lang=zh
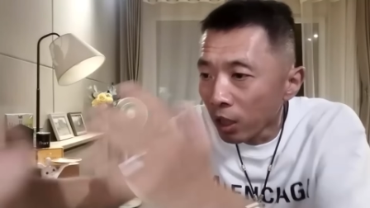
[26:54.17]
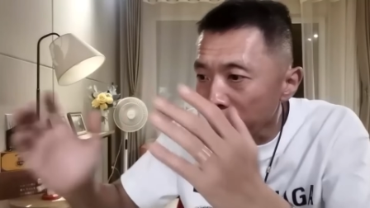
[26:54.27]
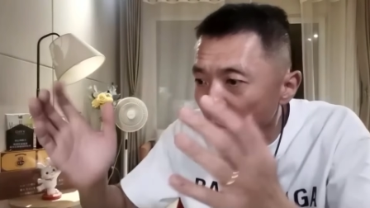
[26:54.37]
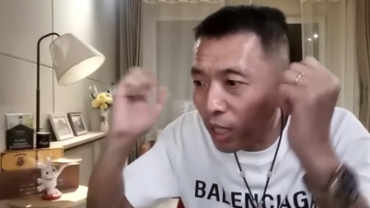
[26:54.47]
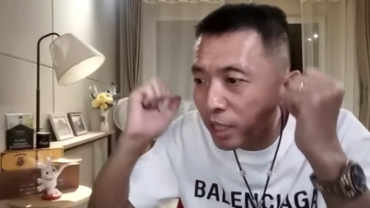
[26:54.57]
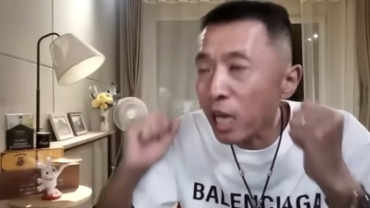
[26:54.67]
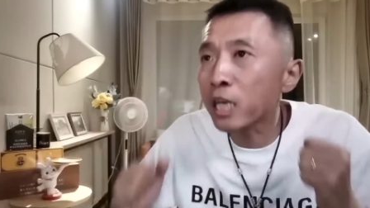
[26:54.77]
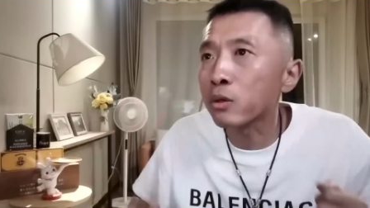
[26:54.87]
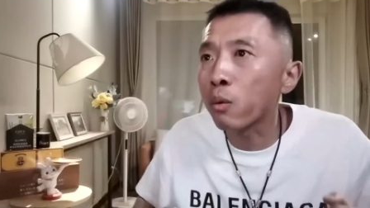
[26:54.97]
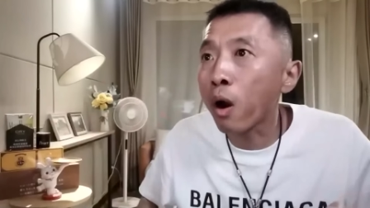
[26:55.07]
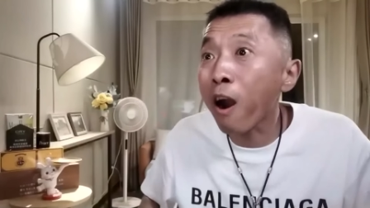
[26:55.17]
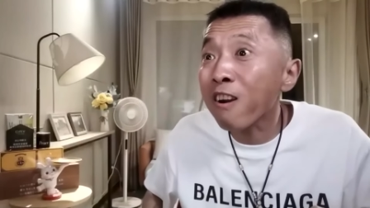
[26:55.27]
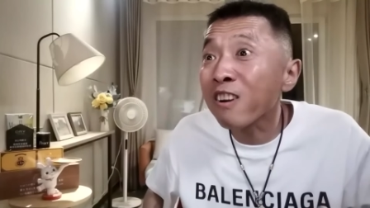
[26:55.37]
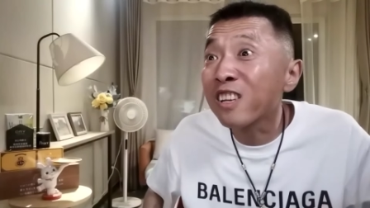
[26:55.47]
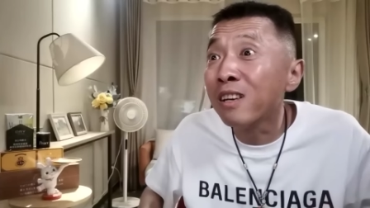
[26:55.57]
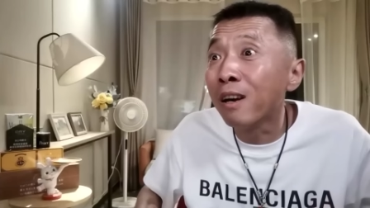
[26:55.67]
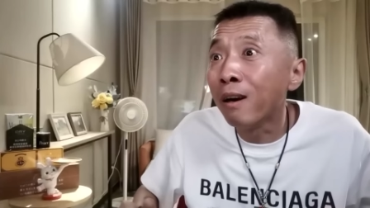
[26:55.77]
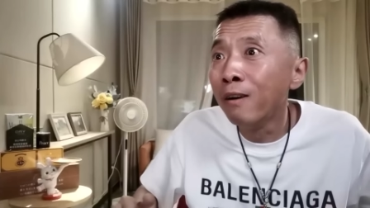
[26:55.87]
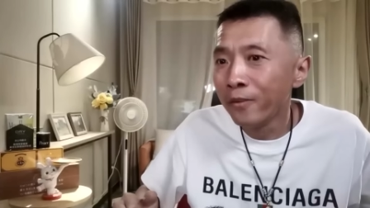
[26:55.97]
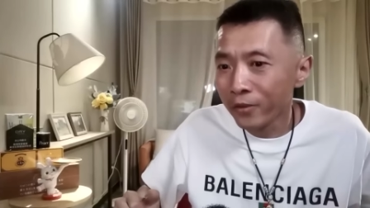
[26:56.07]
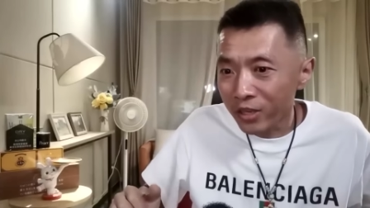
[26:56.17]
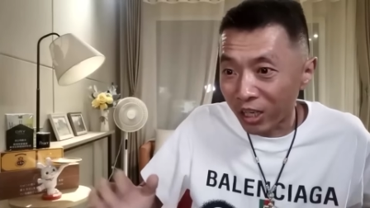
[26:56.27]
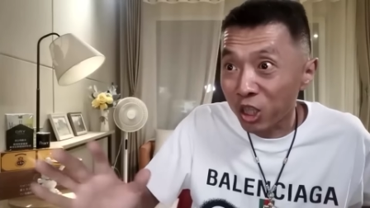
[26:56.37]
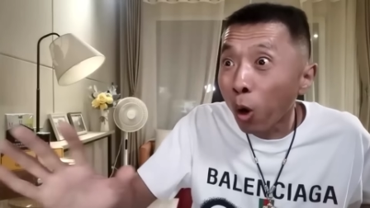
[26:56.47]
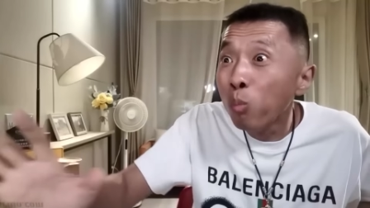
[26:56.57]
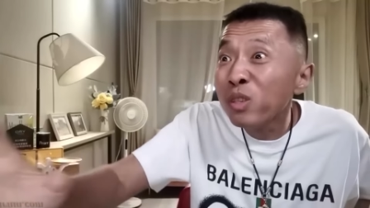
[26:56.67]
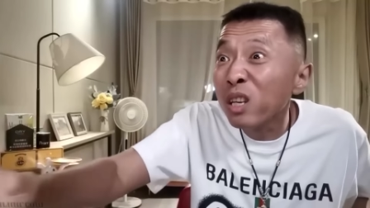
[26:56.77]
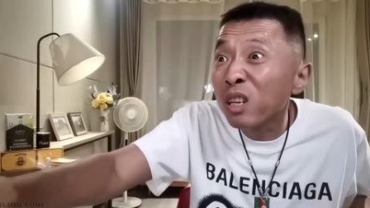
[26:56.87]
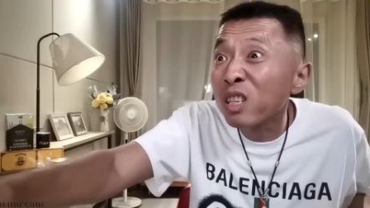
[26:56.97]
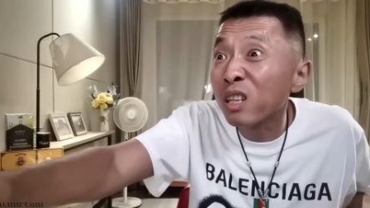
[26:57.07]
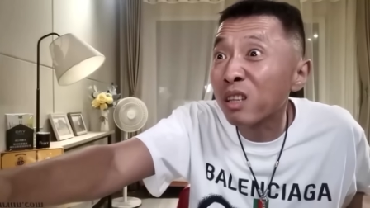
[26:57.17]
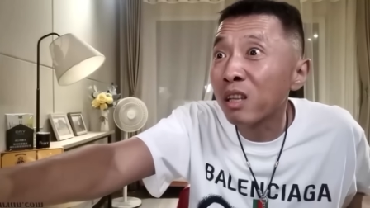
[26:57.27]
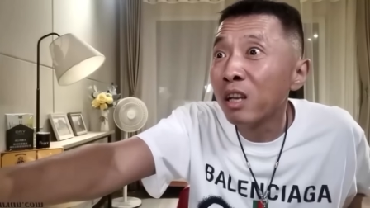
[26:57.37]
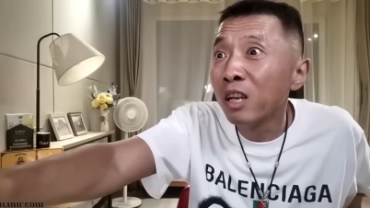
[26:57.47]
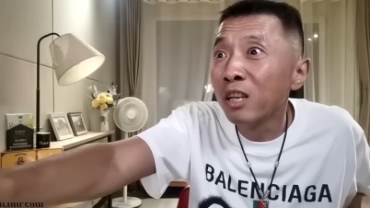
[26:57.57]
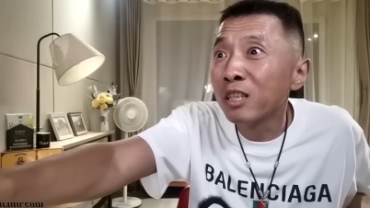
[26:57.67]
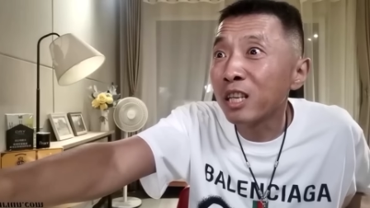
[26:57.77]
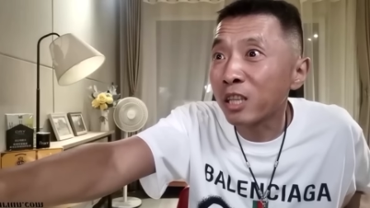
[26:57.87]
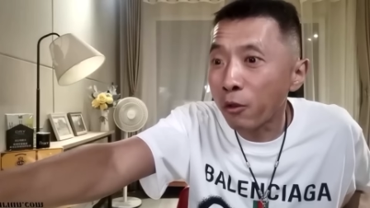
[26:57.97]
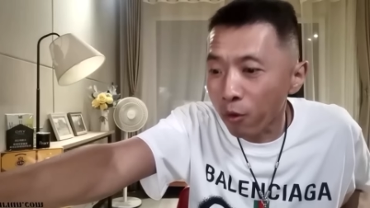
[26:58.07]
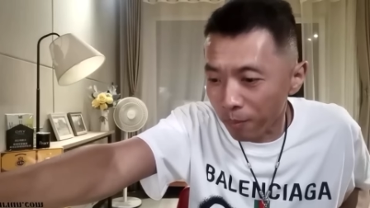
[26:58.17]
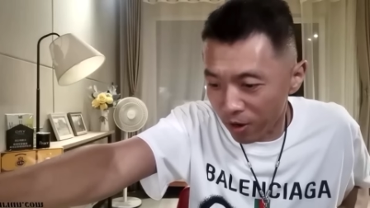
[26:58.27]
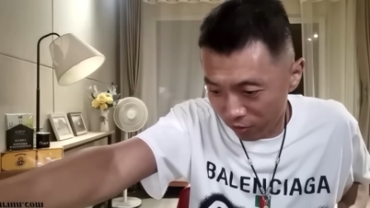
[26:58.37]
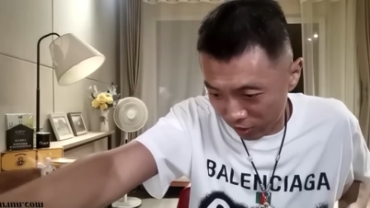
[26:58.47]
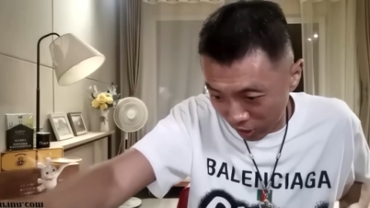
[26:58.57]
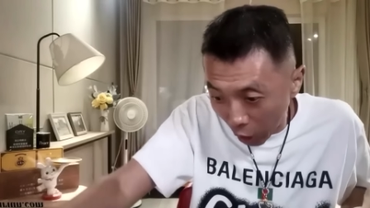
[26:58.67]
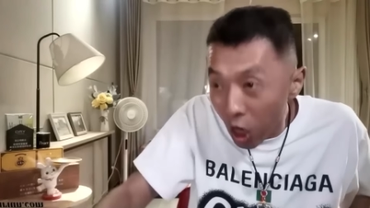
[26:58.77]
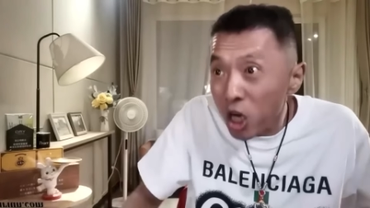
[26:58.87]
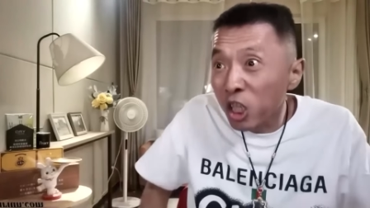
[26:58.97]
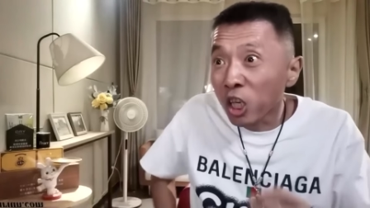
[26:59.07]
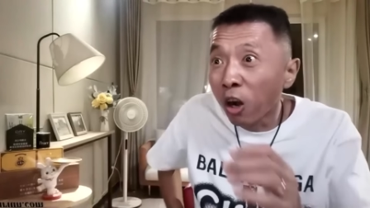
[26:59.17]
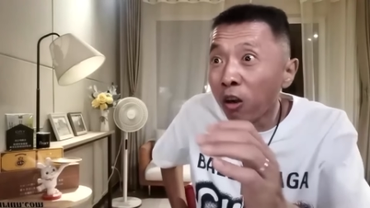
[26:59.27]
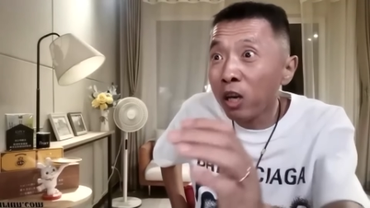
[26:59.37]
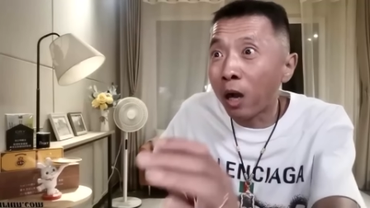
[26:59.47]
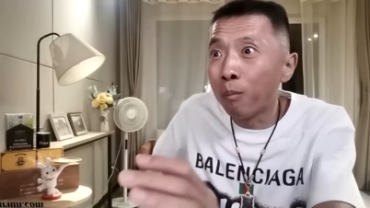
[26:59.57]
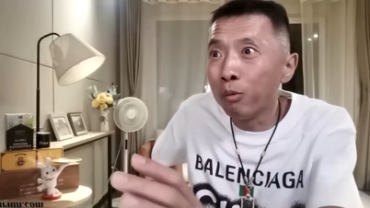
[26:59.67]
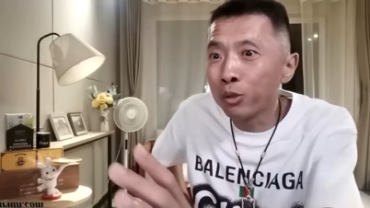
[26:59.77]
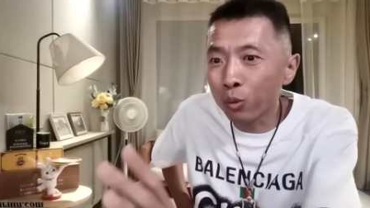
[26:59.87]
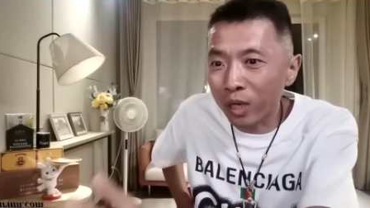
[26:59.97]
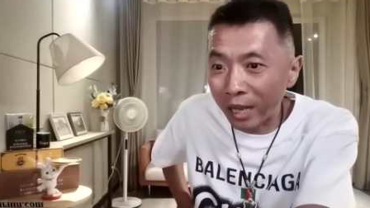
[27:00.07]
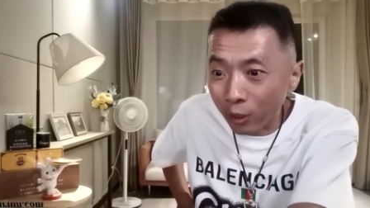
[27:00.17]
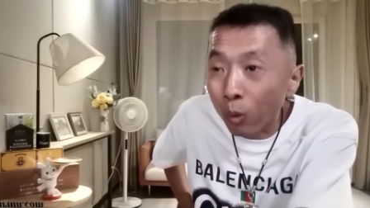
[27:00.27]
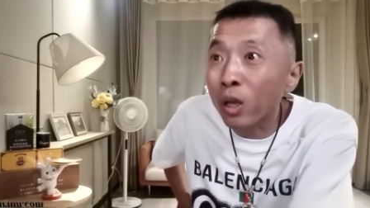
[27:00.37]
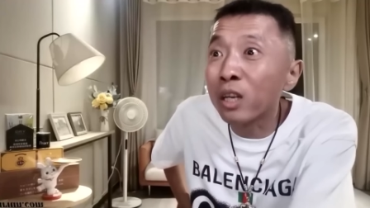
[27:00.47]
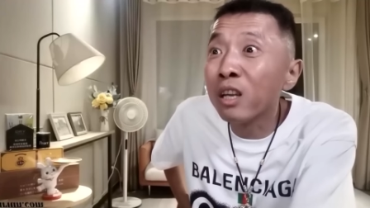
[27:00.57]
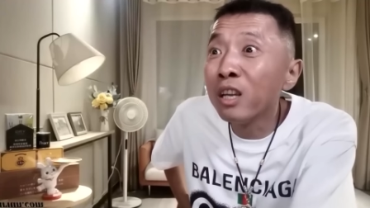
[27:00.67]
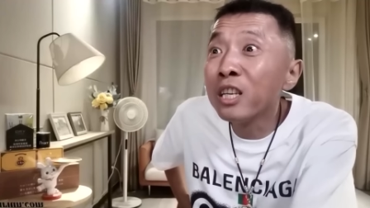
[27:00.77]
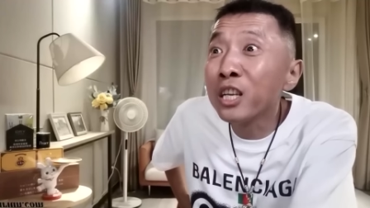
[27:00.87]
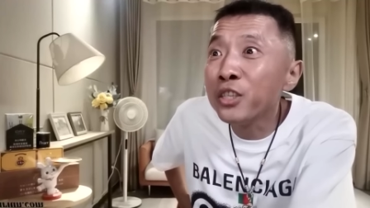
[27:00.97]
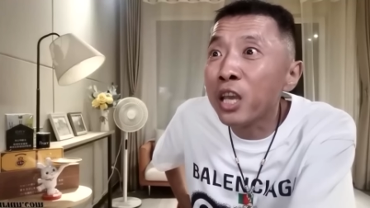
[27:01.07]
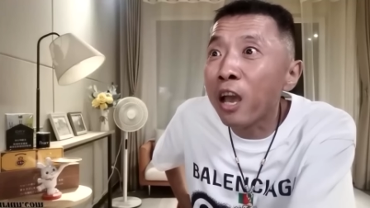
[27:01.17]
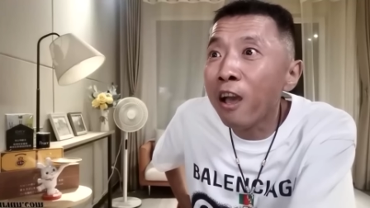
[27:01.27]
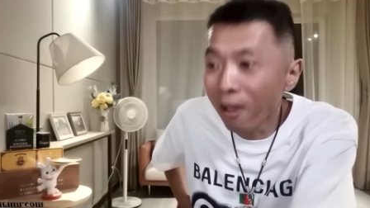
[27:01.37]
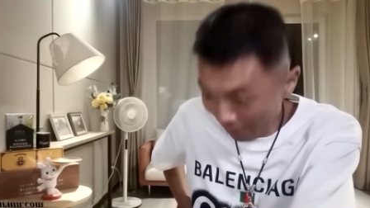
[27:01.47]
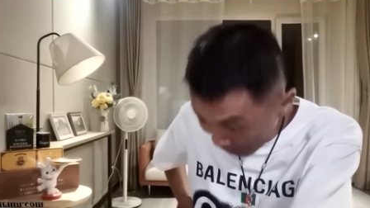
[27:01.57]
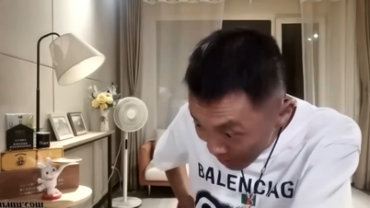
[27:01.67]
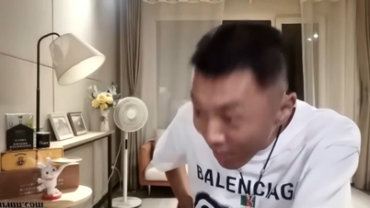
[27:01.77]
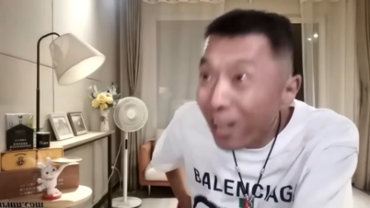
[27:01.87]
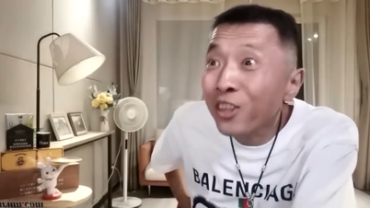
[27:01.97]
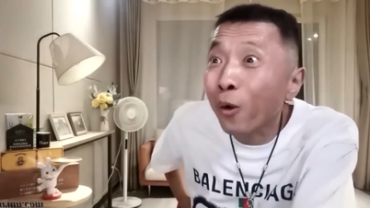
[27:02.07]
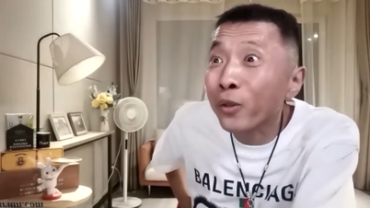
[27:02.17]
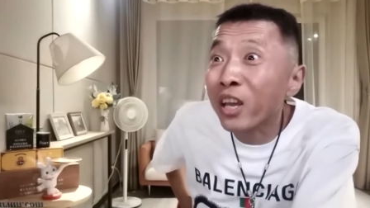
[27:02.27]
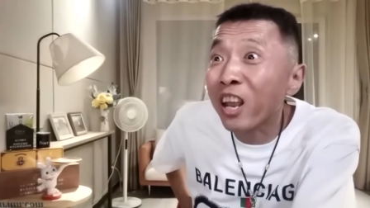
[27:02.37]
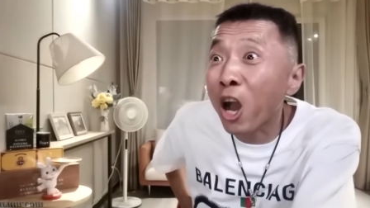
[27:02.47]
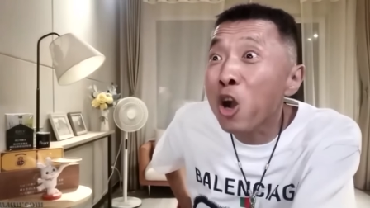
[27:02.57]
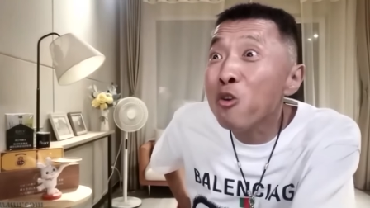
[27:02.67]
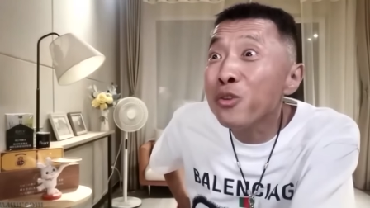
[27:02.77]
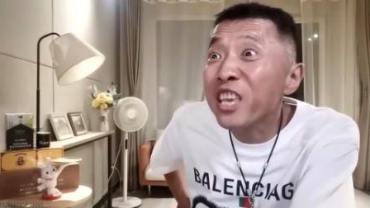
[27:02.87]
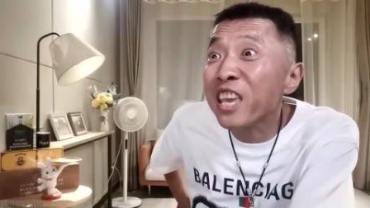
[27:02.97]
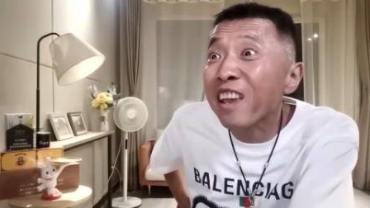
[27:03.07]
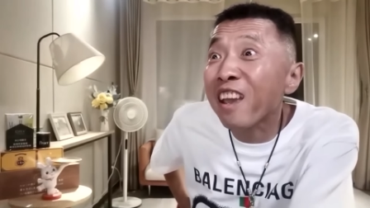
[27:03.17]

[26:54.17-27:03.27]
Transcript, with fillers: 就在这时候，二哥也冲进了这个这个单元门，蹭蹭两步就来到了这跟前，一看倒下了，哦耶！